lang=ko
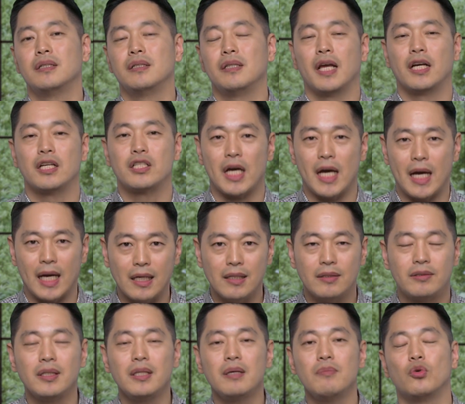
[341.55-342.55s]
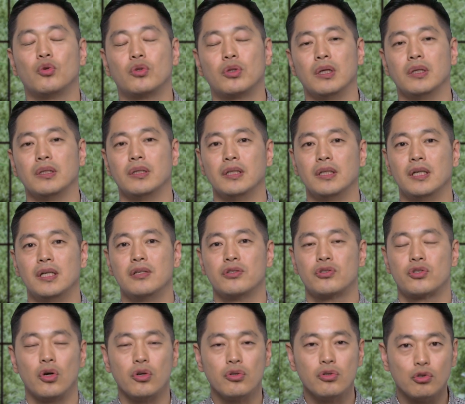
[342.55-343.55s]
내가 잘할 때나 못할 때나,
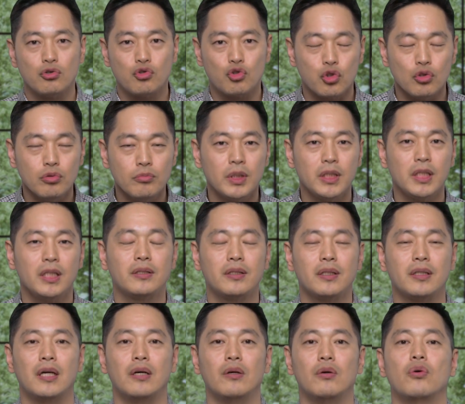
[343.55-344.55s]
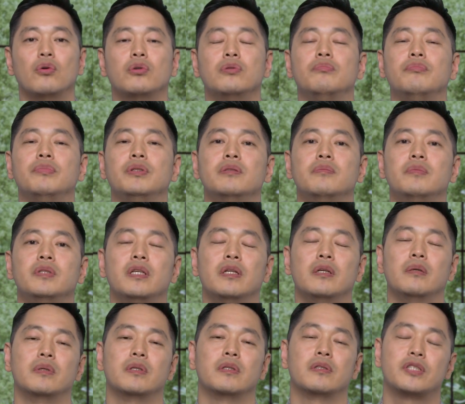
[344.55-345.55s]
성령 충만할 때나 혹은 믿음을
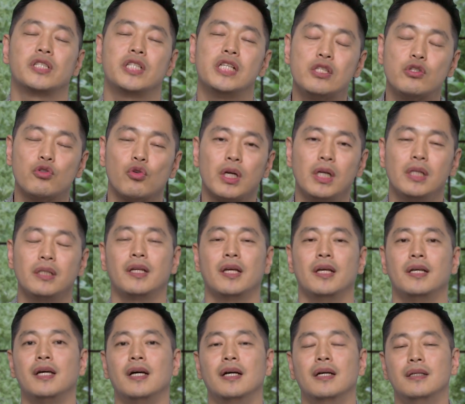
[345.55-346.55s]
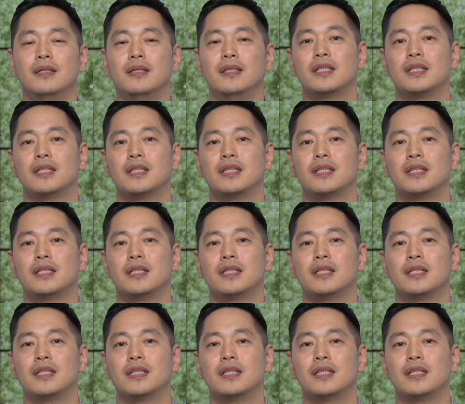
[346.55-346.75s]
잃어버려서 실족할 때나,